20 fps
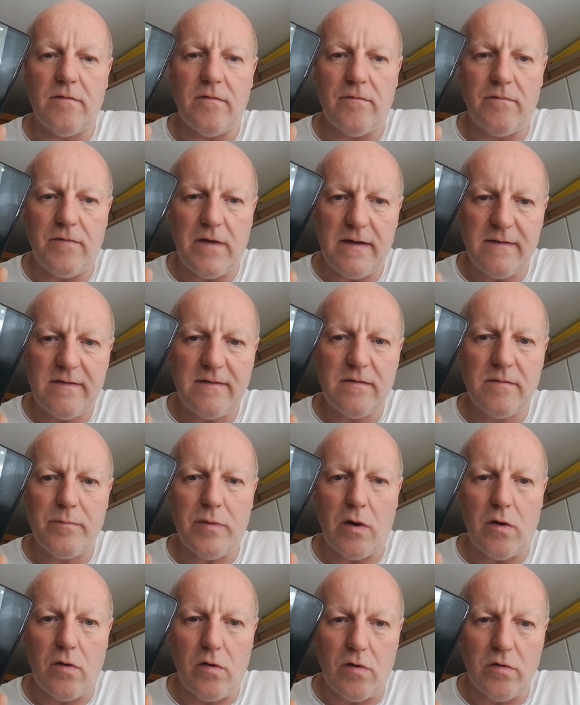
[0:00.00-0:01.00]
was
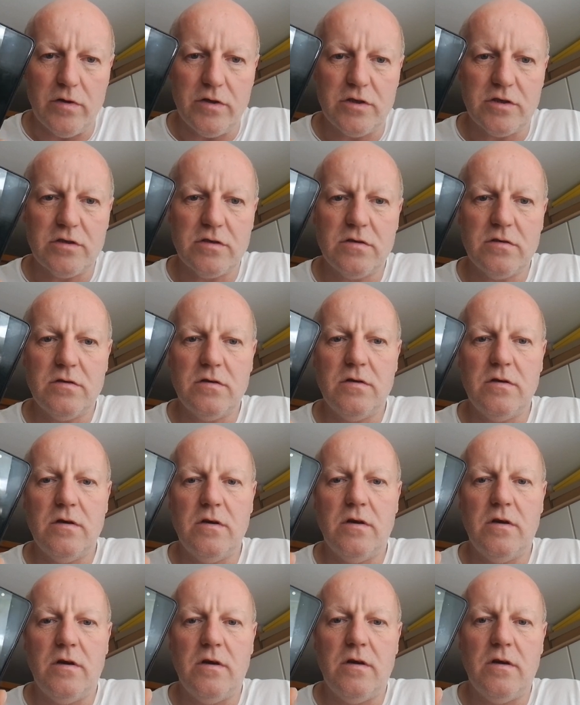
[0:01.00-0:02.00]
bei euch
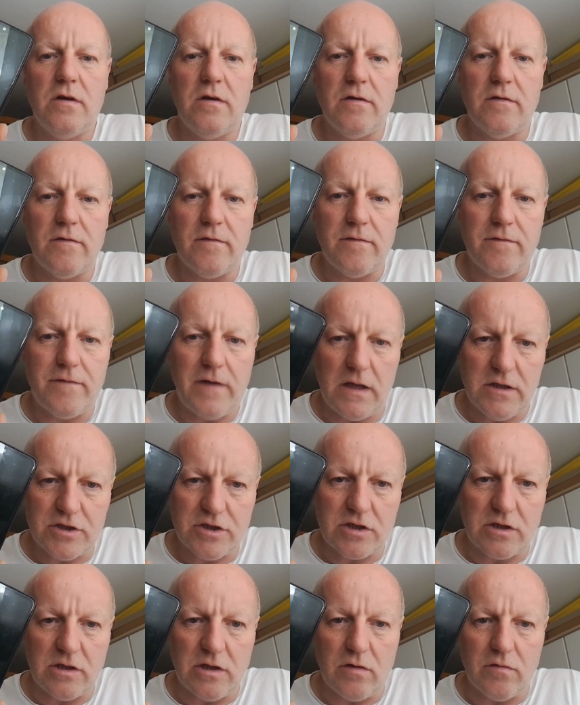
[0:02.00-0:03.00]
falsch
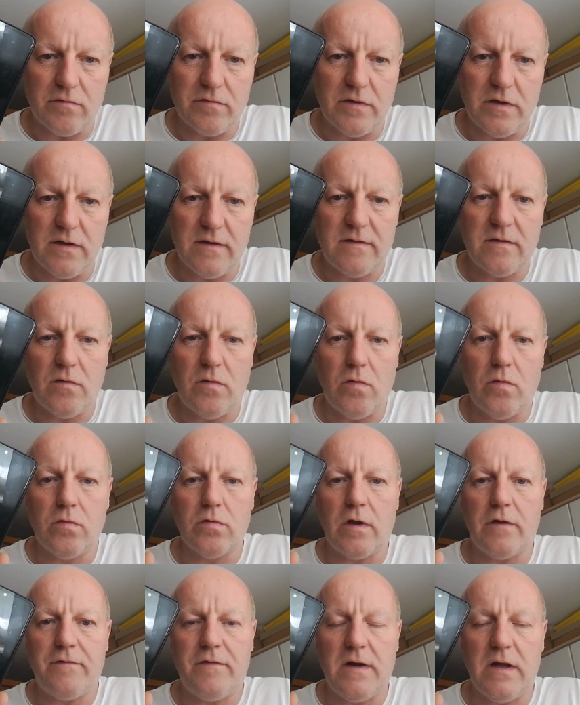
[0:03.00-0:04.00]
gelaufen ist
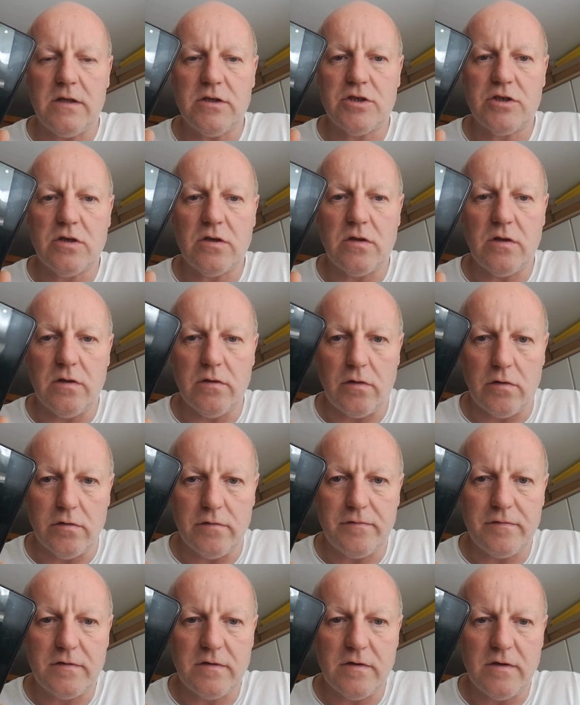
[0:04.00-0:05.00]
oder falsch
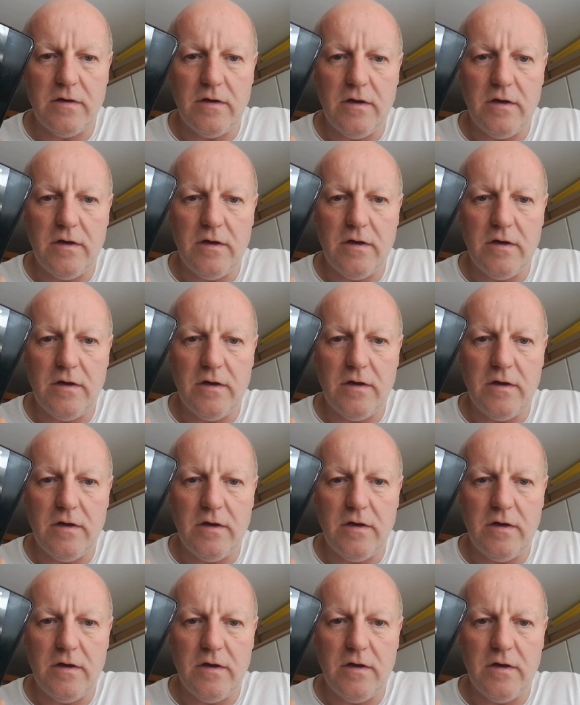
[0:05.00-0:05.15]
läuft.